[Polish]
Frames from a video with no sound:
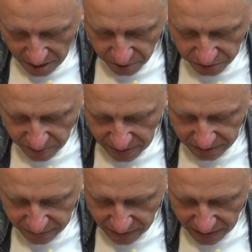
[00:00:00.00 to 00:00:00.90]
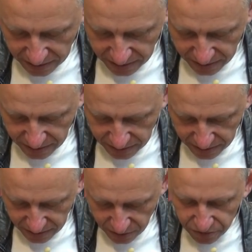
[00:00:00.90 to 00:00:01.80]
Proszę Państwa, y,
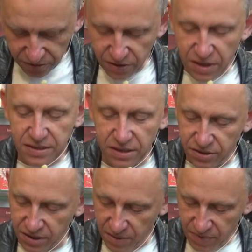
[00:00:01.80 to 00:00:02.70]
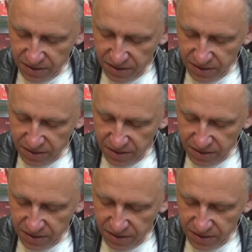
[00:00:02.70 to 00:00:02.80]
od czego ja zaczynam?